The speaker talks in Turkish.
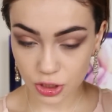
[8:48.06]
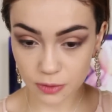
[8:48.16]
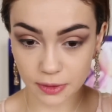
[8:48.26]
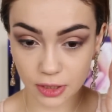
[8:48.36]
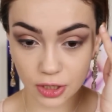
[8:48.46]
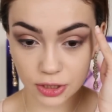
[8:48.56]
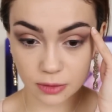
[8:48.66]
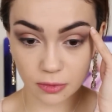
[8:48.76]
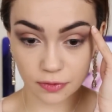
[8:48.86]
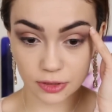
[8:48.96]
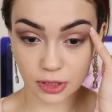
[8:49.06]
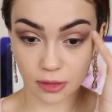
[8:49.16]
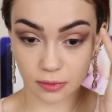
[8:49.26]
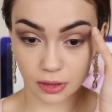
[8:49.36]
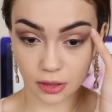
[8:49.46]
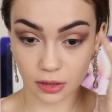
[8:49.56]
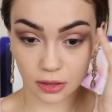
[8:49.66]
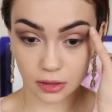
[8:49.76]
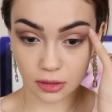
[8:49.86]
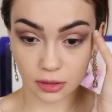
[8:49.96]
Şimdi karıştırma fırçamla
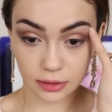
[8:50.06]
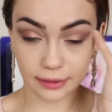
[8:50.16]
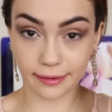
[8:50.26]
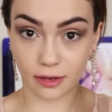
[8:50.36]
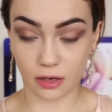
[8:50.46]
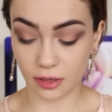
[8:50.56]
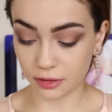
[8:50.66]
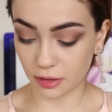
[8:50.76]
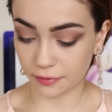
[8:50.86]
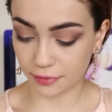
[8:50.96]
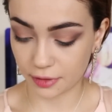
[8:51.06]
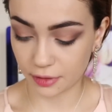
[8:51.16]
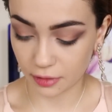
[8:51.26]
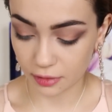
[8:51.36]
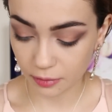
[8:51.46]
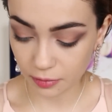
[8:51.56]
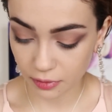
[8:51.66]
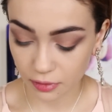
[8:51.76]
yine aynı renk farı alıp